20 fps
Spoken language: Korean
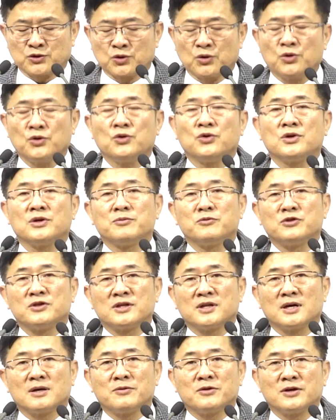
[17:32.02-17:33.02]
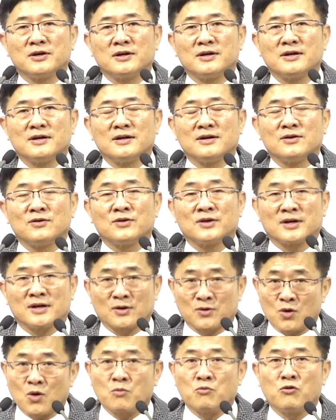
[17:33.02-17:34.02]
소요리 문답을 우리가
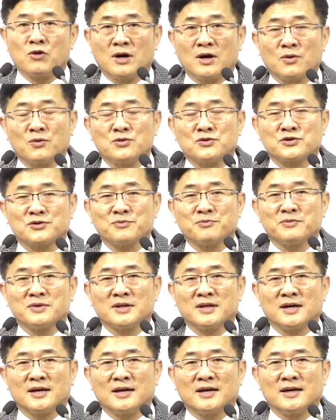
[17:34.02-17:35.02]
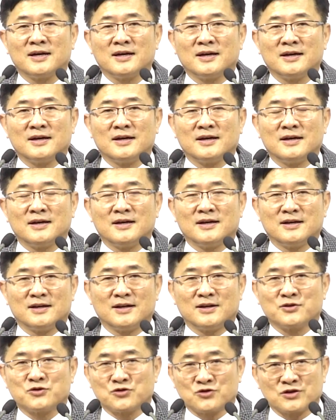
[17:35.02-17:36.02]
공부하고 있습니다.
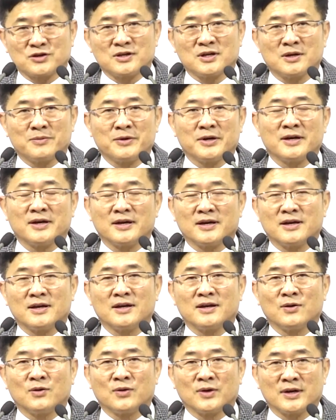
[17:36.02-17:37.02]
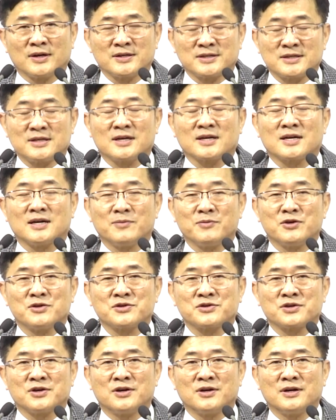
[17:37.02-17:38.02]
예, 주중 예배 올해
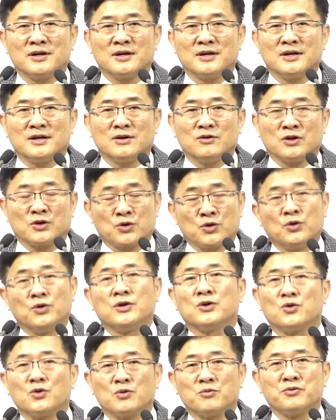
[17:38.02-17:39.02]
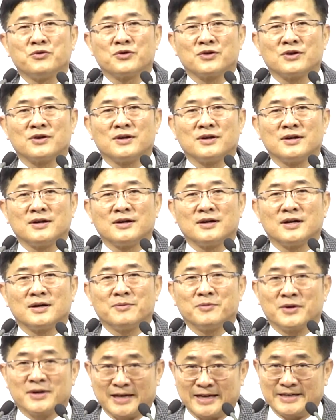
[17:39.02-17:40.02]
시작하면서 우리 교리 공부를
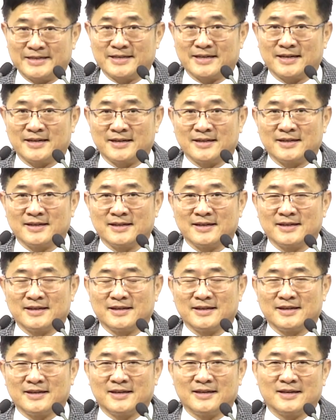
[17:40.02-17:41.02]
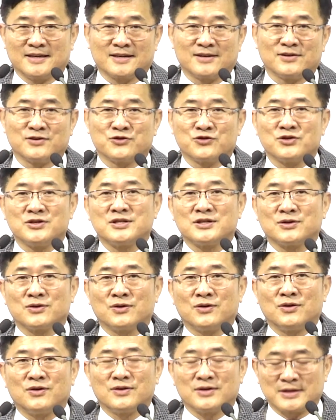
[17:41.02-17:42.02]
한번 하자는 예, 그런
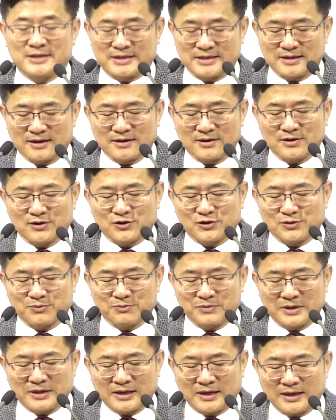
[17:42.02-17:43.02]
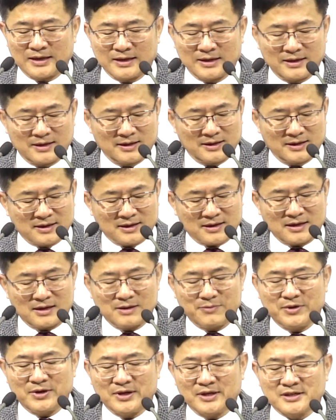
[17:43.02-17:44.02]
취지로 시작을 했습니다.
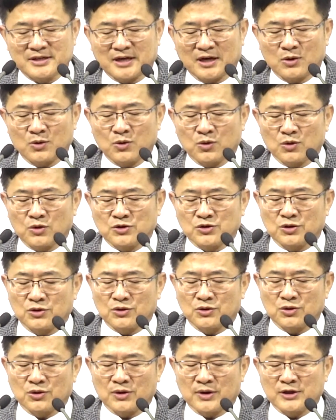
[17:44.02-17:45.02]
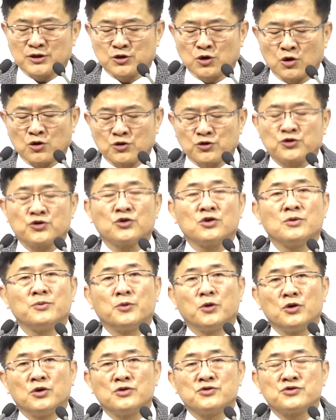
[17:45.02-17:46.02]
칼빈의 장로교 전통의 정수를
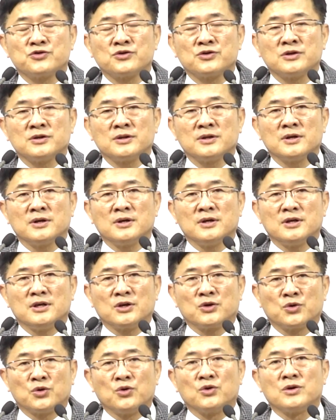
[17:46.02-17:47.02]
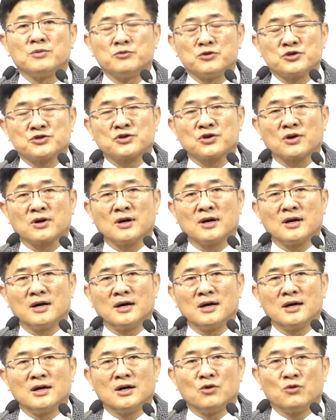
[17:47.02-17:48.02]
보여주는 이 교리
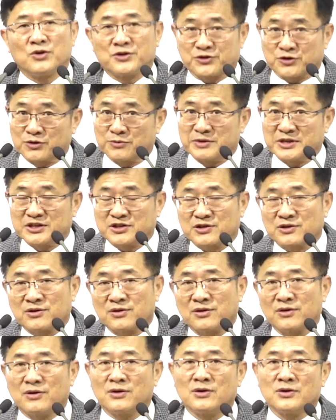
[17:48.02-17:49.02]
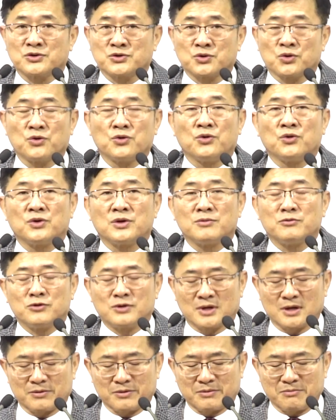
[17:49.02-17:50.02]
문서가 웨스트민스터 소요리
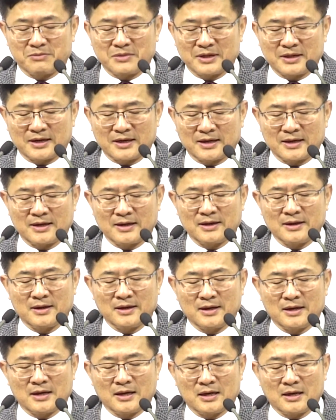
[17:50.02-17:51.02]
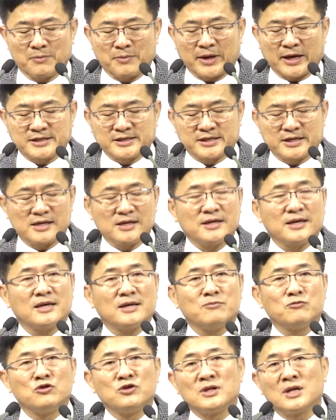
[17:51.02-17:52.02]
문답입니다.
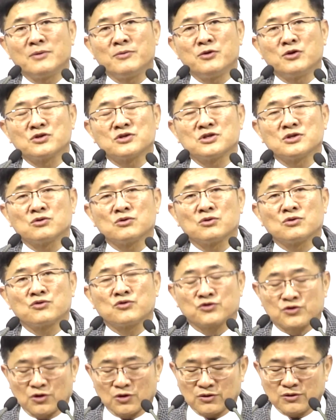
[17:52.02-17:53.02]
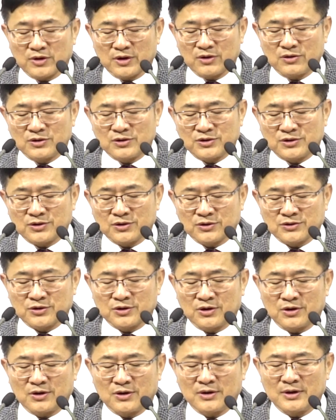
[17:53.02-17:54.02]
107개의 문답 형식으로 구성되어
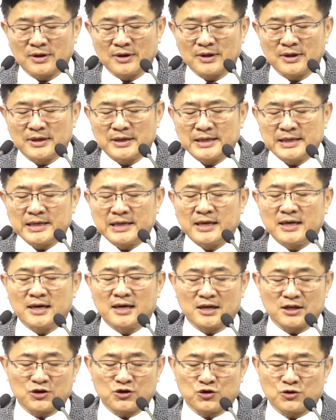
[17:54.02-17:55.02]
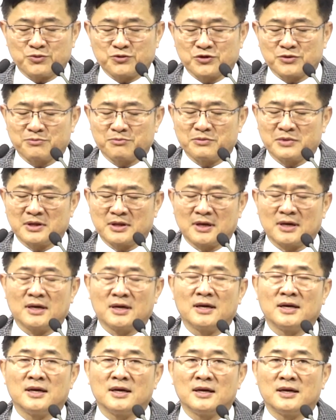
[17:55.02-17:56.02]
있어서 이해하기 쉽습니다.